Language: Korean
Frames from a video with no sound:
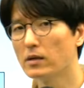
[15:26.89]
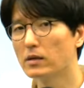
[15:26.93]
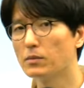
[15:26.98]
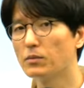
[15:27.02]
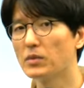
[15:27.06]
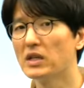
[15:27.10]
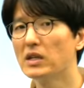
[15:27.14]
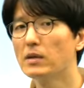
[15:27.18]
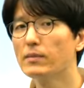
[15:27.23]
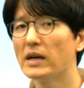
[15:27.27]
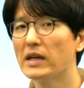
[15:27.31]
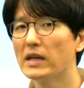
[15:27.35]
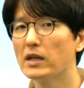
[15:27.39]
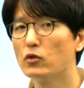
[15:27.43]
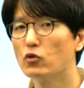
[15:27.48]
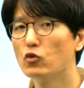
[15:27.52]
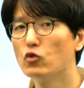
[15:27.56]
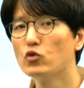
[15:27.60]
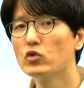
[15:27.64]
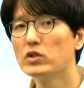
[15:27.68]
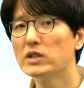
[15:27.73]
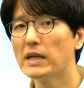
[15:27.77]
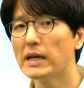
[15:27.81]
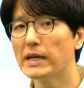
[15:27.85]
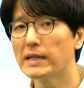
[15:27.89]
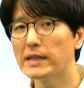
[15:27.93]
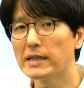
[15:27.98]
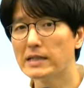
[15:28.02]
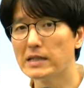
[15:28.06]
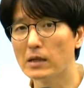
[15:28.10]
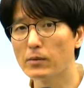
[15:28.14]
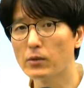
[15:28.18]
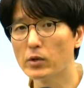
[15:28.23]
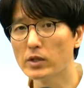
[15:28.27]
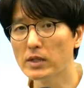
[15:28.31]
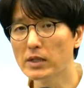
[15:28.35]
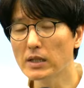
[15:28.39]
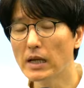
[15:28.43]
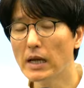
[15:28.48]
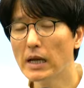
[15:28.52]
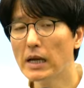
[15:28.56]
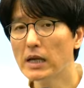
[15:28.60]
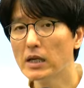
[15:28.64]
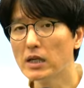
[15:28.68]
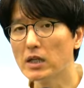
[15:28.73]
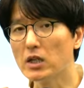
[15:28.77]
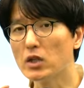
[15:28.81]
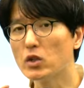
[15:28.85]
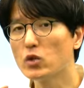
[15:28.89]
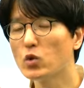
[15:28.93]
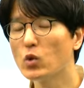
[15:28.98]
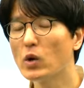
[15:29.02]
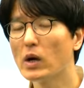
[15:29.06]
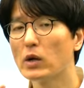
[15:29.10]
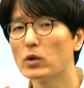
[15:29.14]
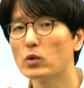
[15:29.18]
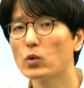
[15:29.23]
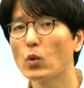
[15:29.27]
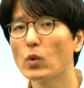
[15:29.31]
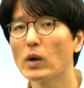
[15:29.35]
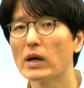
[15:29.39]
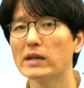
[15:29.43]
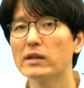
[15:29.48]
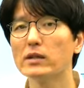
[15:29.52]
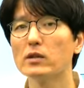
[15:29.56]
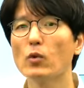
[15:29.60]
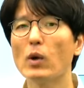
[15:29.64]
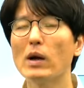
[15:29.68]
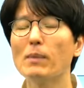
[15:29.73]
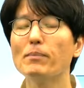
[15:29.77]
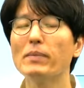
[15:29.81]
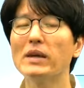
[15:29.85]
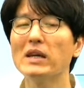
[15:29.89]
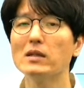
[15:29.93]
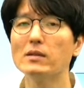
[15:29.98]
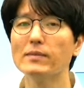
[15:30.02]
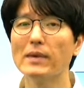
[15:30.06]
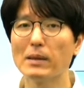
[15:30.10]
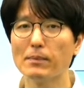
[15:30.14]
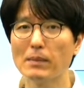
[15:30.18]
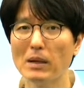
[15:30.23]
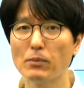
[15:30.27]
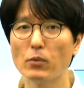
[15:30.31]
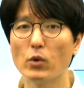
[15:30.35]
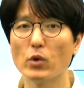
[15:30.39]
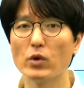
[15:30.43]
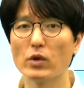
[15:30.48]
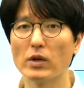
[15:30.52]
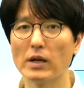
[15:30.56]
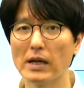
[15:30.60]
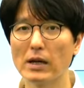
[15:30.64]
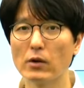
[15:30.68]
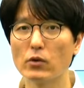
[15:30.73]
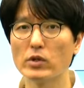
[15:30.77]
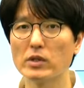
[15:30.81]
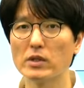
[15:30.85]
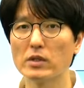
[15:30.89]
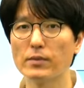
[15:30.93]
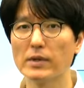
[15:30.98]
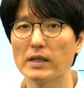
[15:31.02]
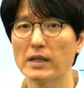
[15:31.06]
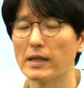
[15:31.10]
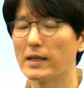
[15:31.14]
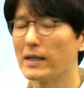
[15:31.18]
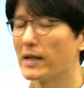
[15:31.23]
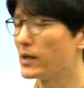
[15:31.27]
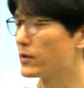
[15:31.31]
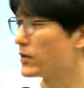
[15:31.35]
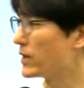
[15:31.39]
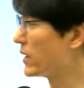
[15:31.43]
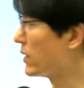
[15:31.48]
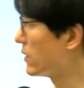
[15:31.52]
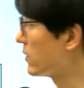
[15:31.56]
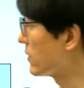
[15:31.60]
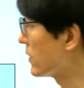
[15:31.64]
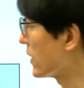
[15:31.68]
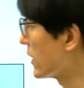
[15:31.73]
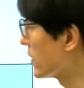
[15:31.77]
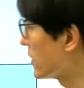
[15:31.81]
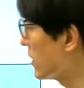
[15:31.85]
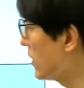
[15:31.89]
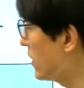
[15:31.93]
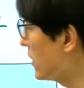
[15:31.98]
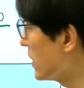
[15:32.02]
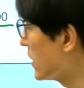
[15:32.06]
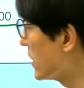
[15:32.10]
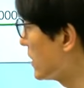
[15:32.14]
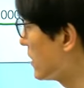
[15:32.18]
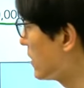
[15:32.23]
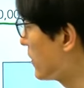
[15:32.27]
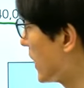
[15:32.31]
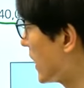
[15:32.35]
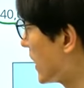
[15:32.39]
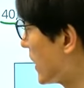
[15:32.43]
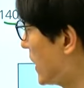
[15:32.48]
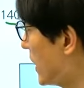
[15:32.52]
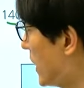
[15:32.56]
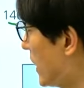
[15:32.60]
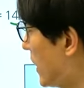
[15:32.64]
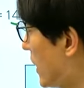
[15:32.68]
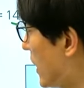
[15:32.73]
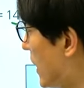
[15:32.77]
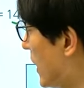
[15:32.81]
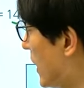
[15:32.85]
그럼 기말에 유지해야 될 자본은 기초하고 똑같은 화폐 금액만 보유를 하고 있으면 된다고요. 그래서 이 금액이